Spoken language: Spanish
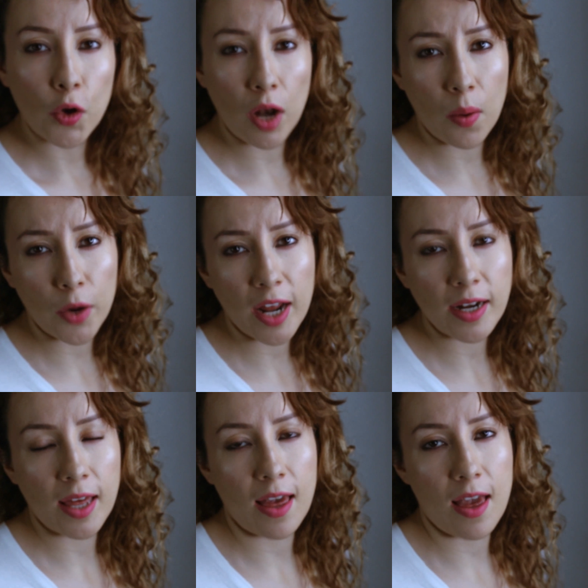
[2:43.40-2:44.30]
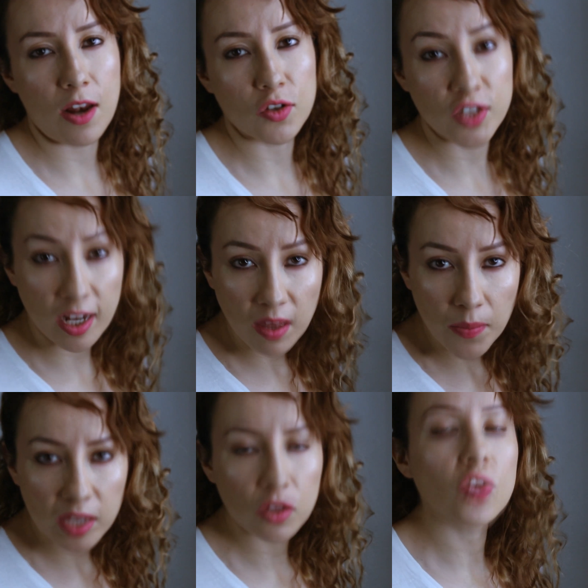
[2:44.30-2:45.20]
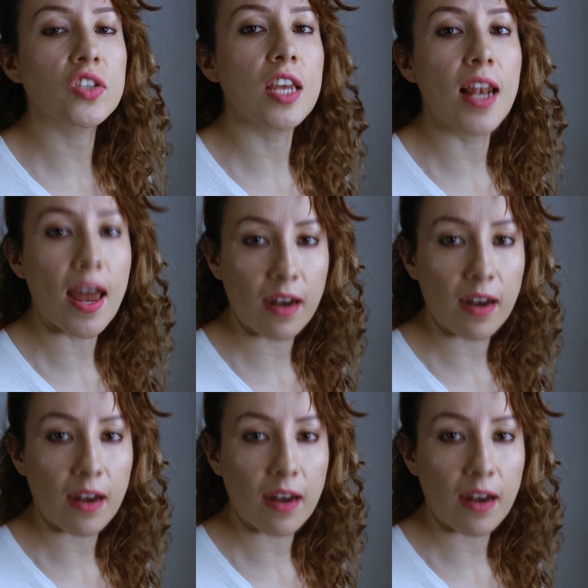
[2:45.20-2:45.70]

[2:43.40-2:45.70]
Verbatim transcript: Colaboran en los tratamientos y la